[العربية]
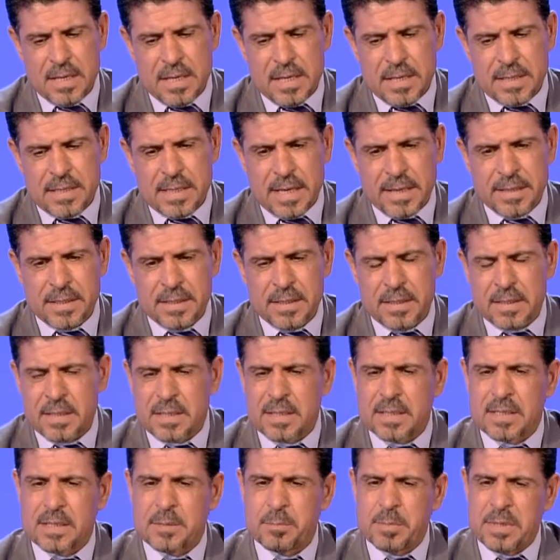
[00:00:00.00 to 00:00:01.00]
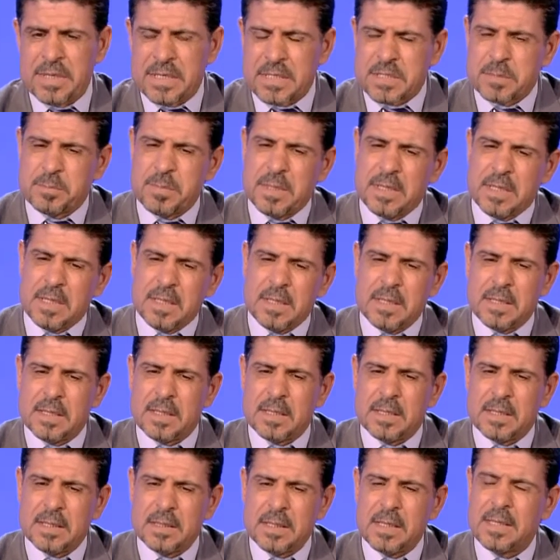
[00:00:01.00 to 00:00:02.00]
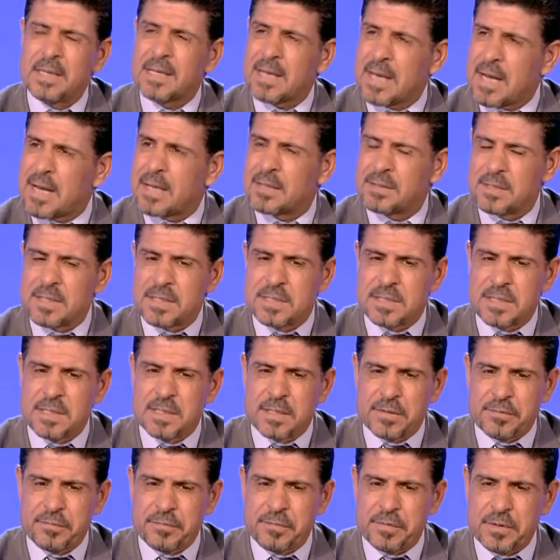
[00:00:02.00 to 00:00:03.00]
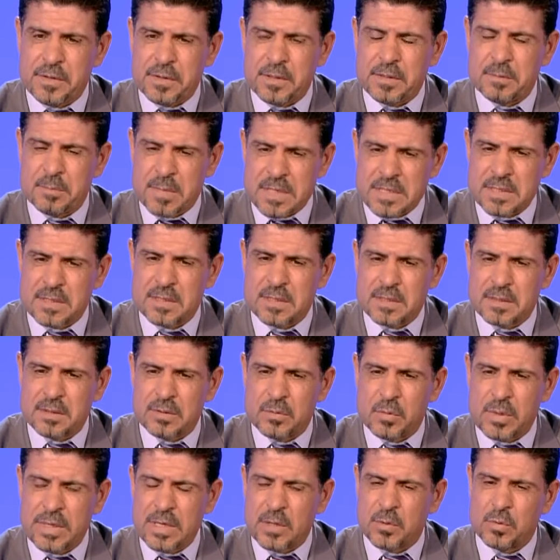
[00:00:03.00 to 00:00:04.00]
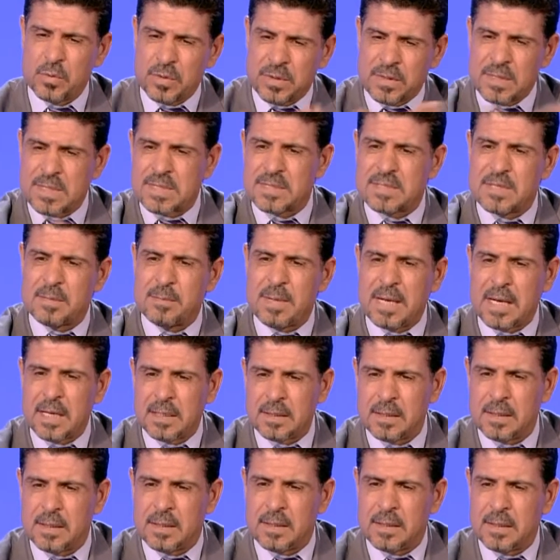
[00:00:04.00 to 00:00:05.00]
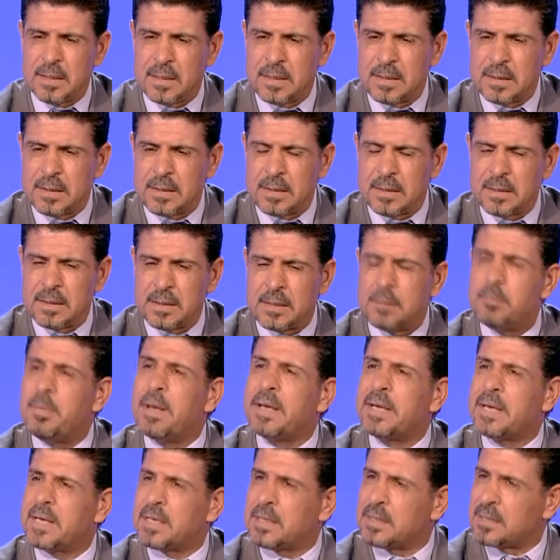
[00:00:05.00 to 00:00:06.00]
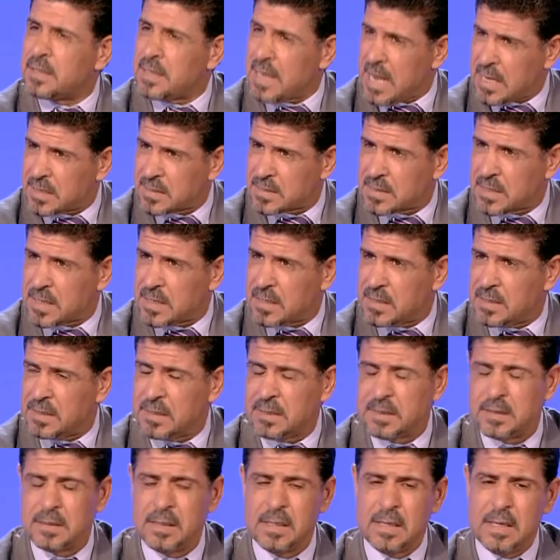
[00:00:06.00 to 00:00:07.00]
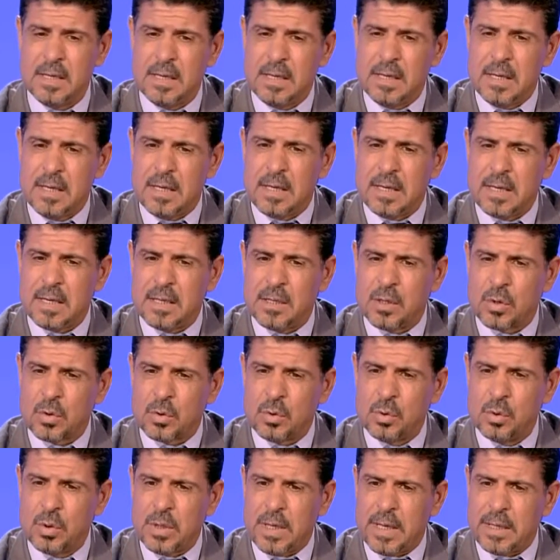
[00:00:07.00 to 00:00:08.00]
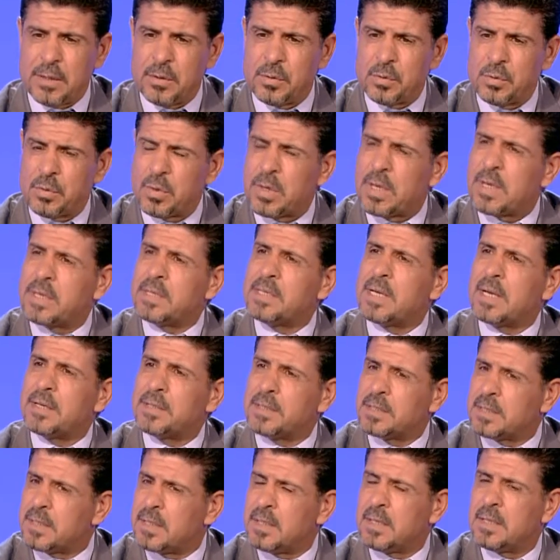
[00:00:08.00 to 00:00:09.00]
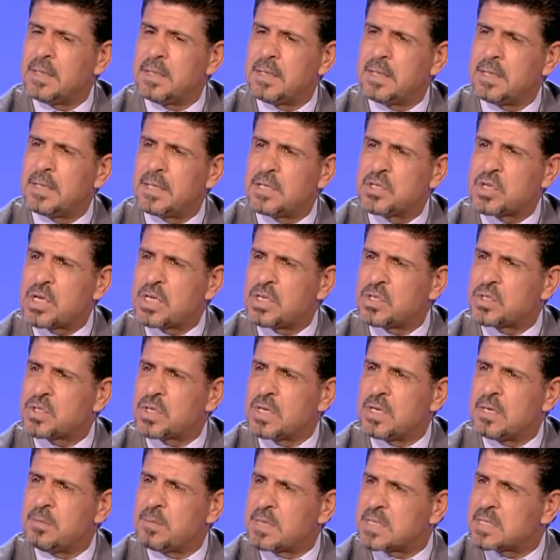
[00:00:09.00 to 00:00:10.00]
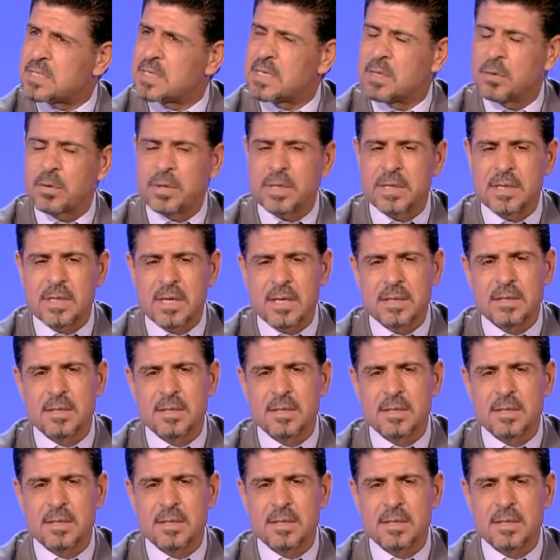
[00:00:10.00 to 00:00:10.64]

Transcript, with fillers: يعني آه، بالنسبة للي قاعد يصير في مصر وأنا كنت نستمع للبيان العسكري اللي يقول أنه يعني الجيش المصري وقيادة